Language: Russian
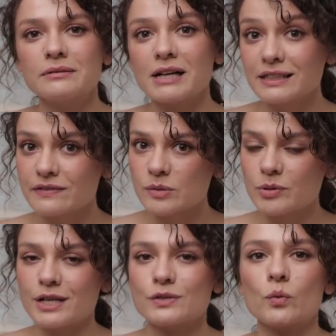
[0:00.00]
Когда вы
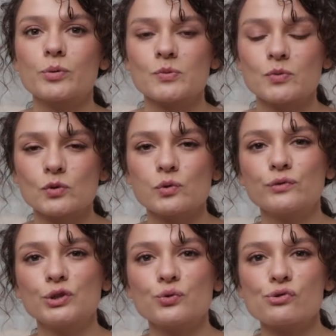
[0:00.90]
собираете образ,
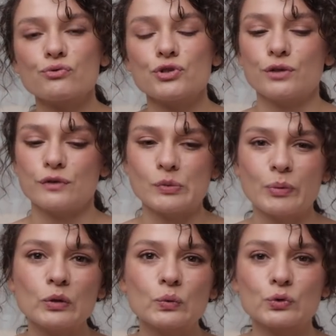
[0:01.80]
безусловно, нужно учитывать
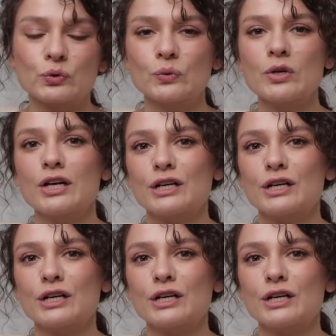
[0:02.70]
погоду,